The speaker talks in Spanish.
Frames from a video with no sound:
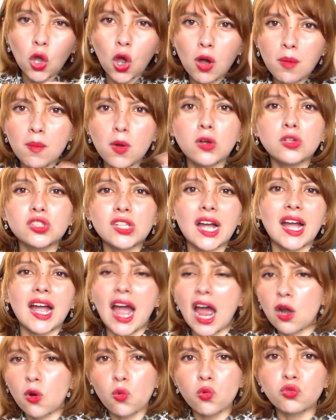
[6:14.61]
tomo
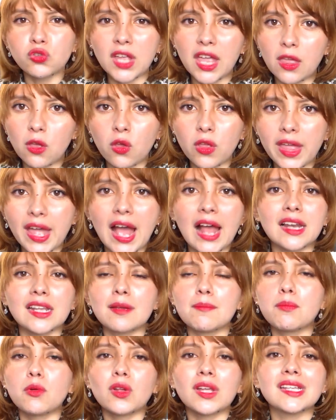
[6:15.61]
sacar un dedo de
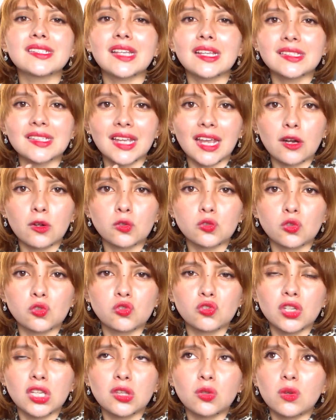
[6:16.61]
alguien porque es asqueroso.
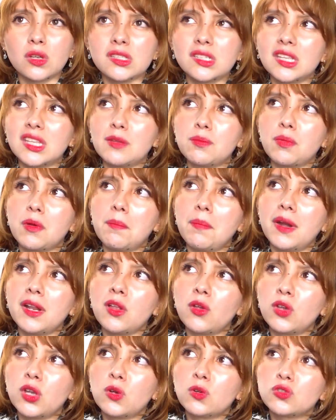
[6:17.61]
Yo siento que ese tipo de
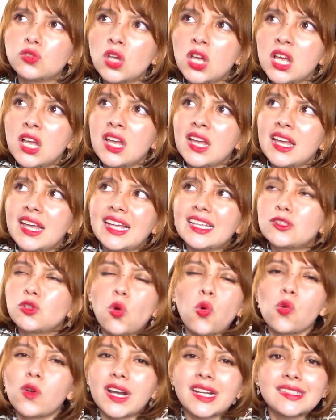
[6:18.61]
periódicos
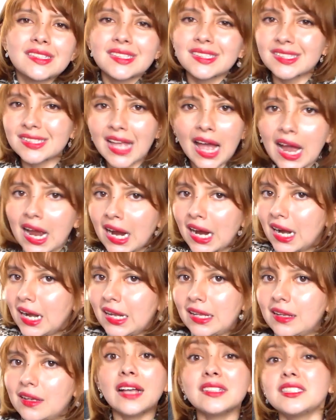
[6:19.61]
escurren
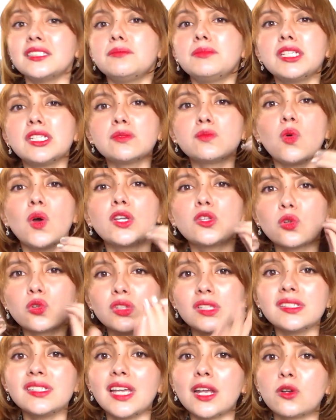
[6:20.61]
sangre. Asimismo, hay
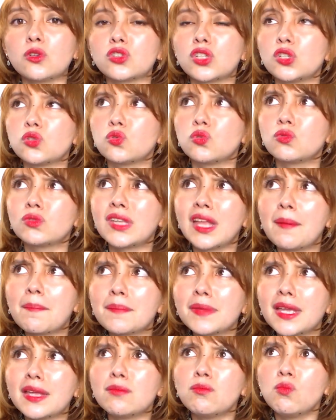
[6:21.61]
noticieros que son
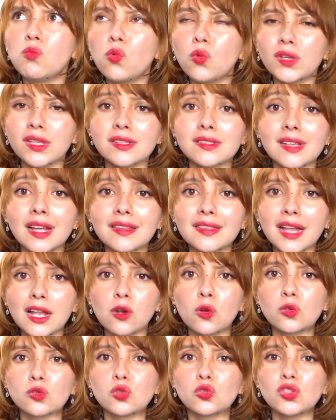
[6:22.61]
también muy
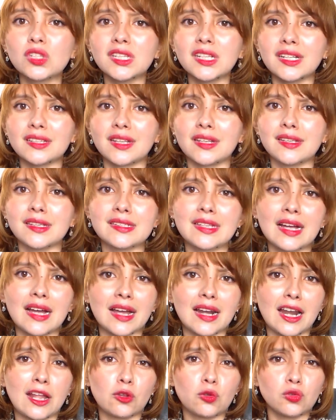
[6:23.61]
escandalosos y tratan de
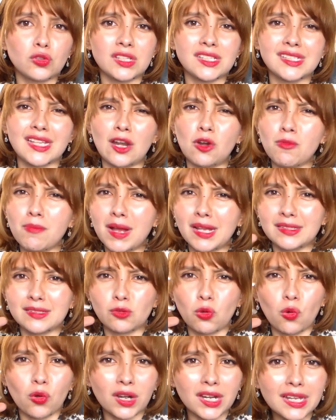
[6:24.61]
sacar la noticia lo
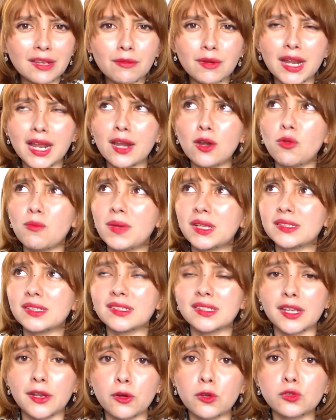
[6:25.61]
más horrible, lo más
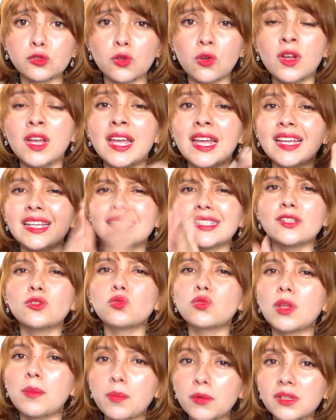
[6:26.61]
asqueroso. Y si
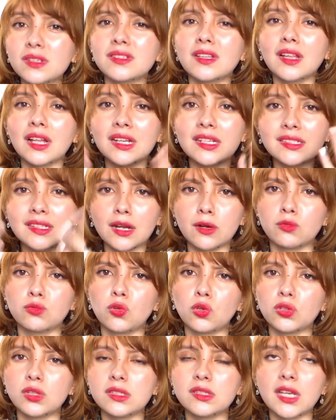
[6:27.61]
tú te pones a analizar
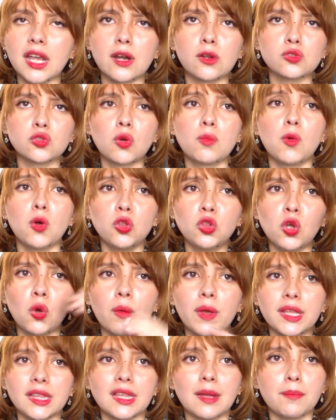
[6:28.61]
un noticiero, es como
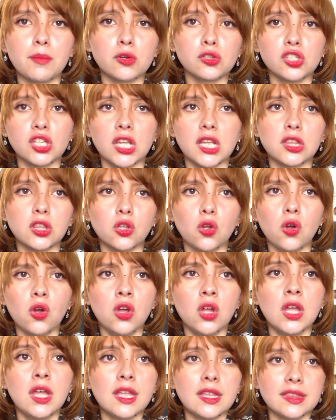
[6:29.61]

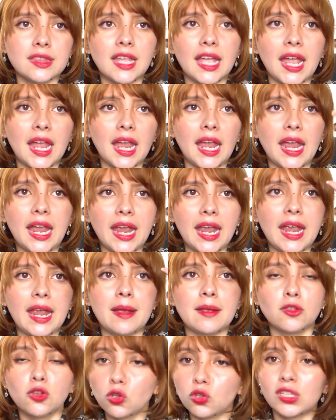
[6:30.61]
90% de
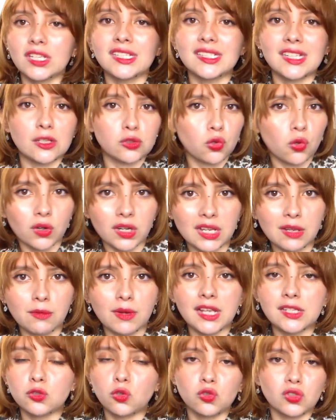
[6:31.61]
eh, noticias
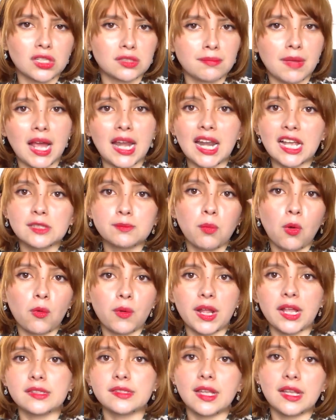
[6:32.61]
horribles, cosas malas,
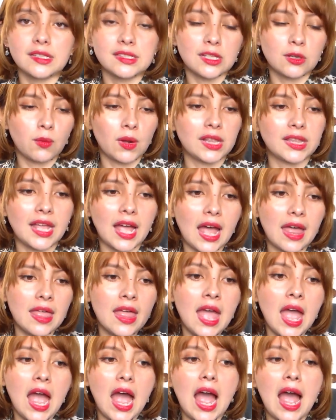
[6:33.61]
pobreza,
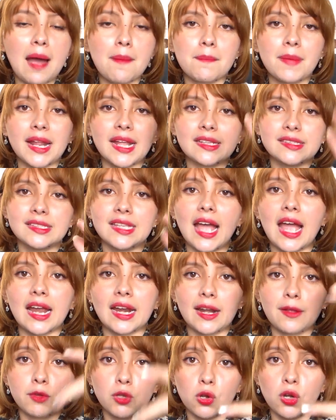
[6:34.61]
desigualdad, hambre,
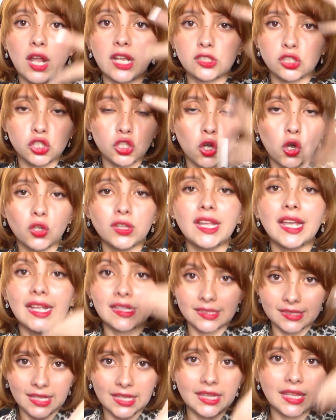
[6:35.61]
sangre, violación,
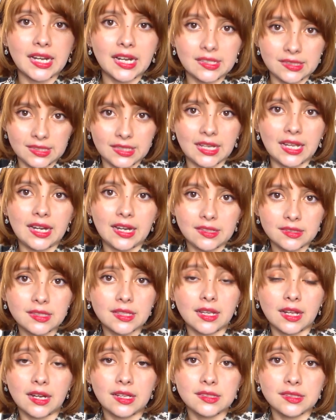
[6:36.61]
etcétera. Síguele,
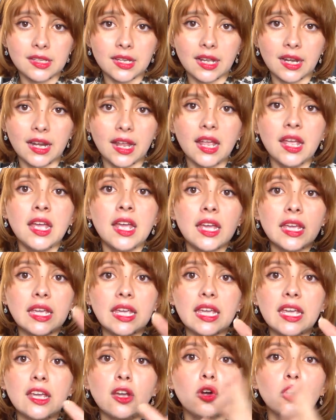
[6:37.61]
síguele, síguele.
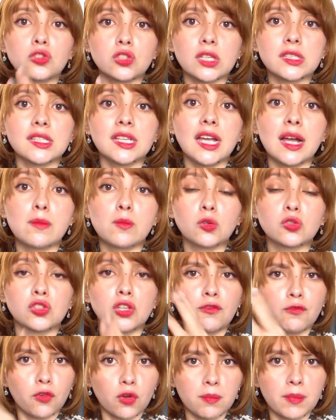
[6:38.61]
Y cosas,
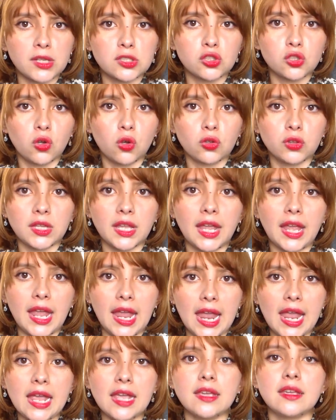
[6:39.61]
digamos, de información
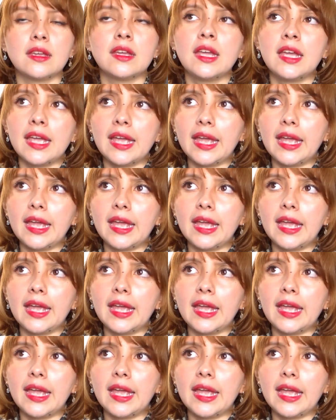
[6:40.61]
de, hey,